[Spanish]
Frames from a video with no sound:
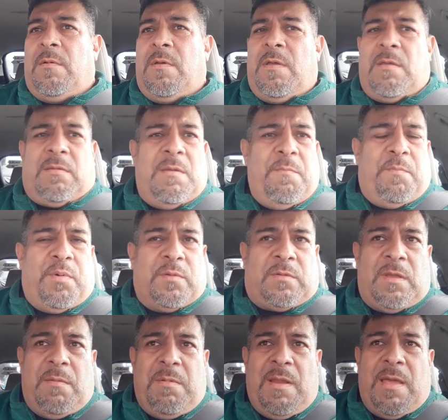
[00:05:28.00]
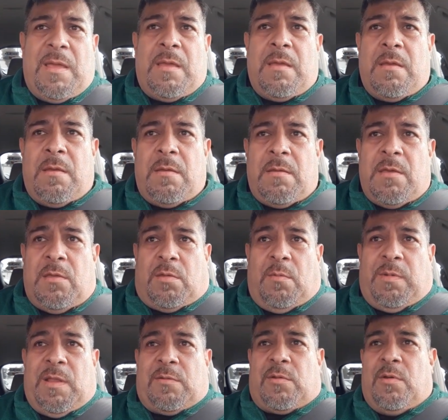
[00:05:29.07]
Es imposible. Y
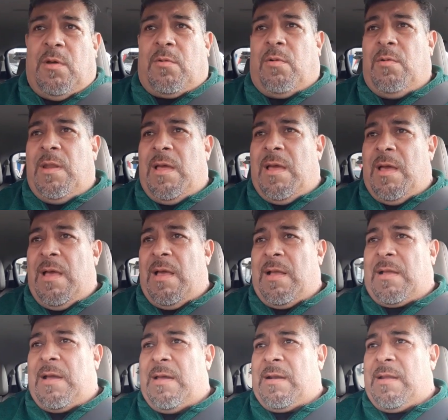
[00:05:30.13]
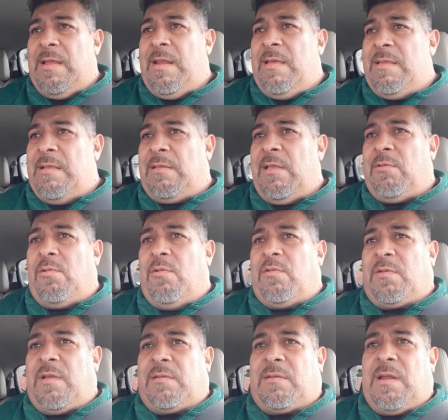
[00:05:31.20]
sobre todo con la carrera de títulos
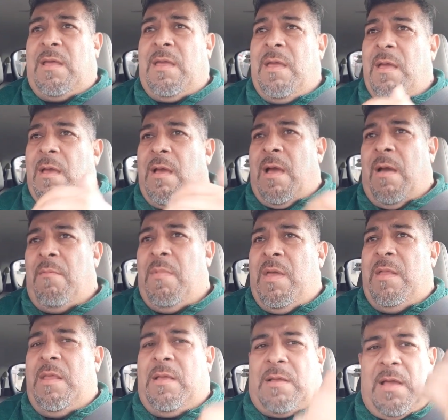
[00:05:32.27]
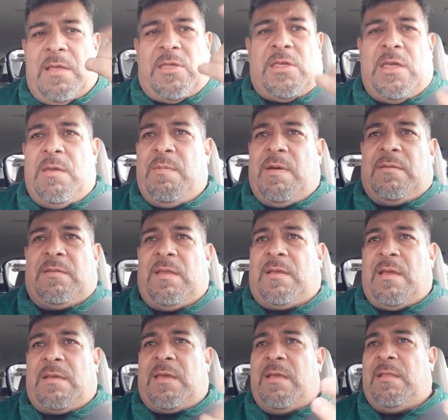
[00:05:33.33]
que trae América y Chivas, de
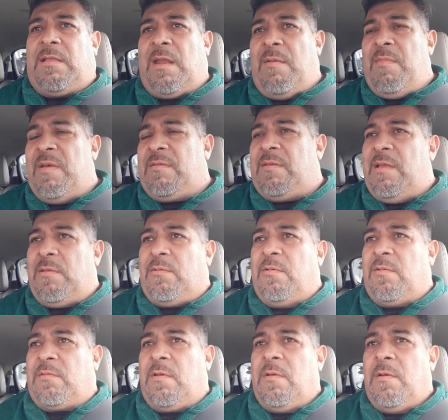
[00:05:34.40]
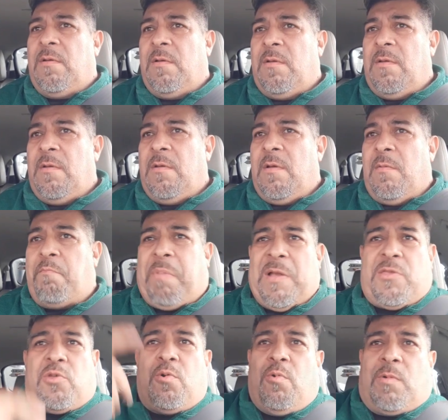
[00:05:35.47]
que quién trae más títulos.
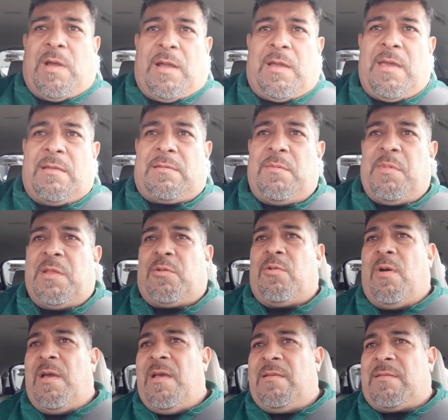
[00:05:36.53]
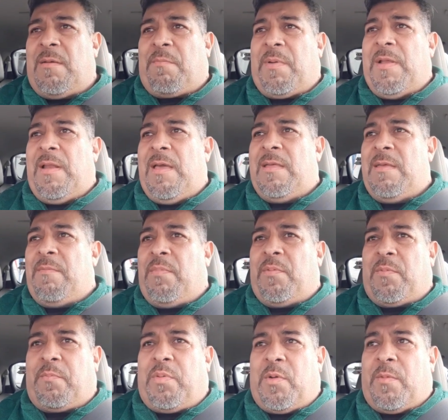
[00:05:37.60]
Pachuca que ya se metió a esa pelea
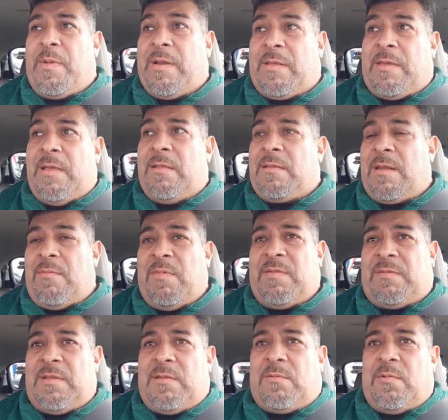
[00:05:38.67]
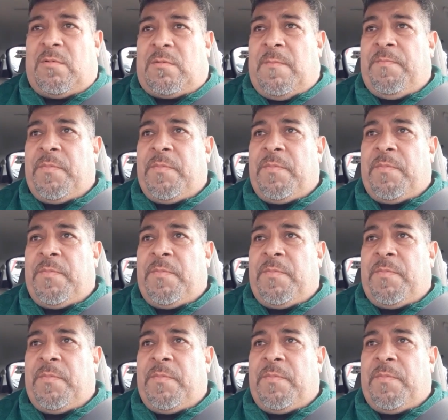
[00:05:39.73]
por ver quién trae más títulos.